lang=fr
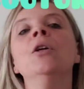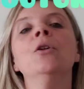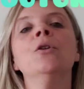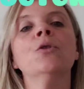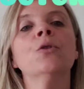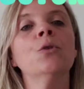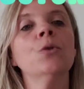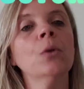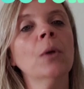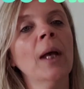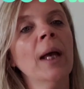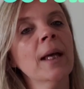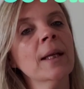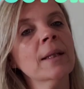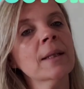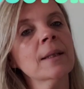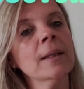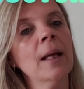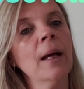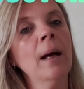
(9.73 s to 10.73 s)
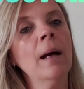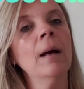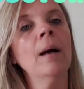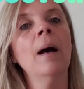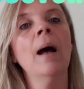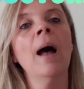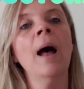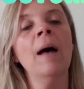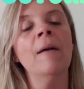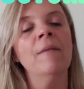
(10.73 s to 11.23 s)
sur Insta
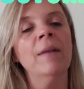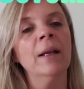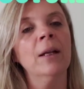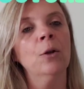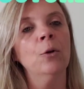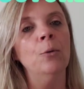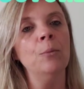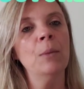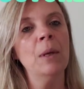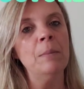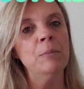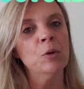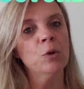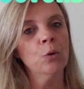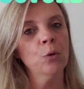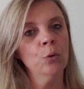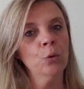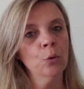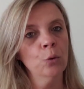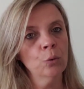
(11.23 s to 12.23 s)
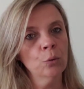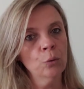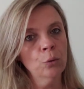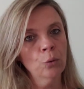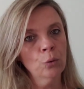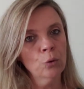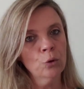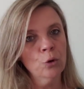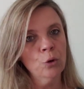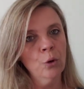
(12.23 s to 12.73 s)
avec le même pseudo,
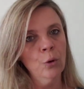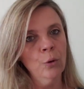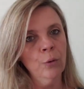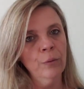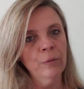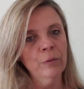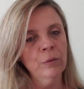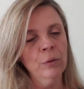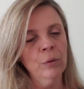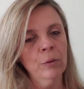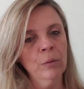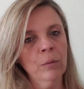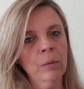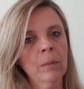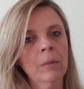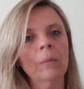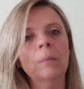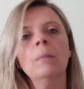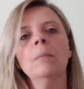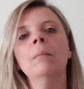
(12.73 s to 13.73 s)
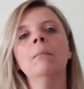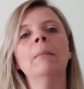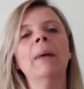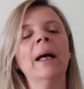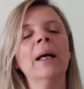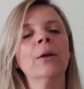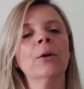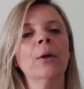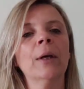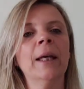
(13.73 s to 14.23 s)
donc je le vous
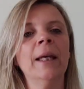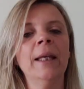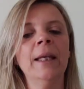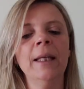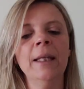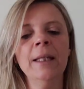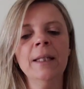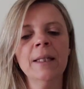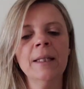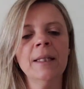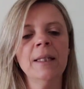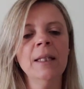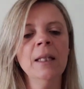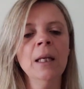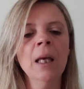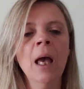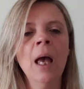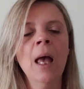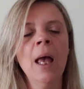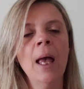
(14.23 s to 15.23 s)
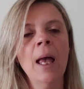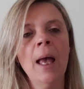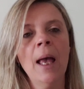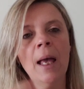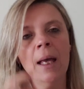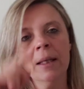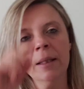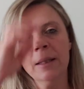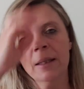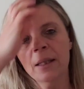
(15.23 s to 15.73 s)
marquerai ici,
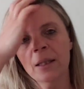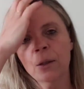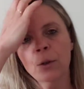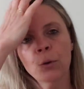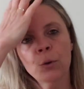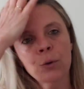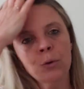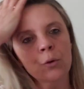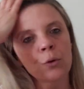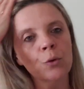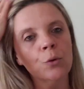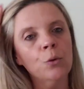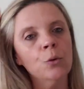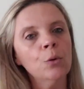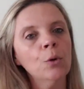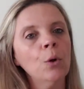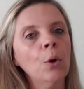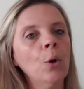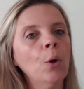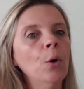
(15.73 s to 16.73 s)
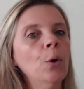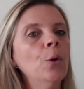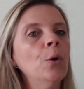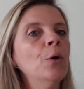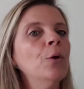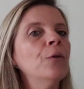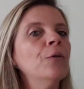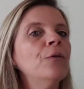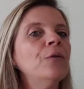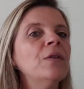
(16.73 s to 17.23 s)
ainsi que sur
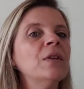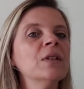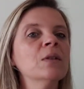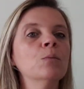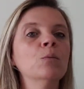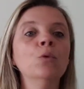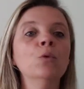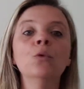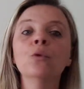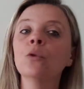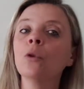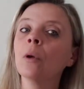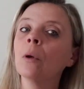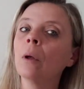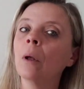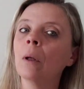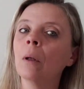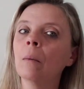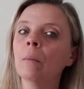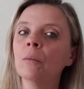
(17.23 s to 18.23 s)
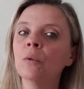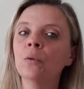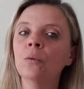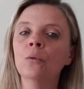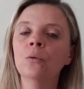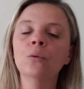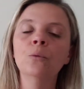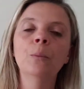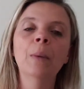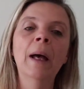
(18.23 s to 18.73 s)
euh, Facebook,
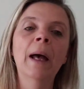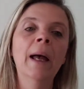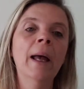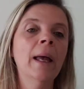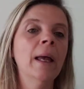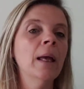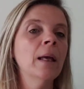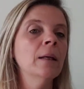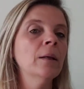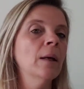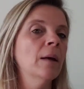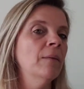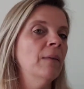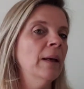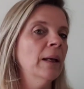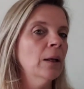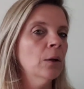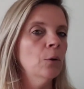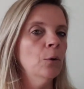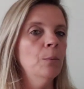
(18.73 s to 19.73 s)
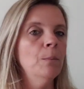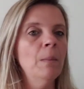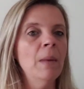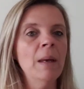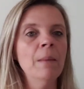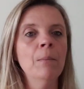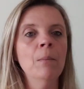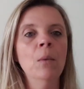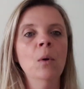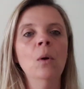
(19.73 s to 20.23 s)
tout pareil avec le
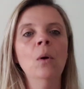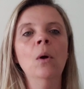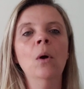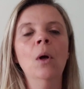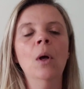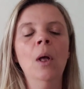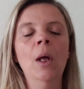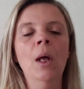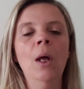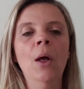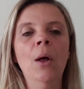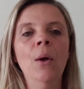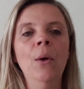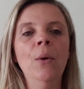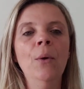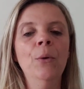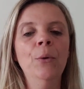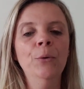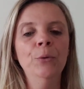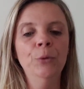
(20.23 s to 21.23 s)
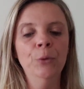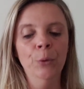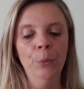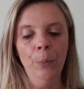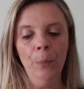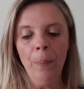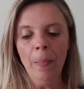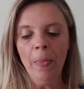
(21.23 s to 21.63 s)
même euh, nom.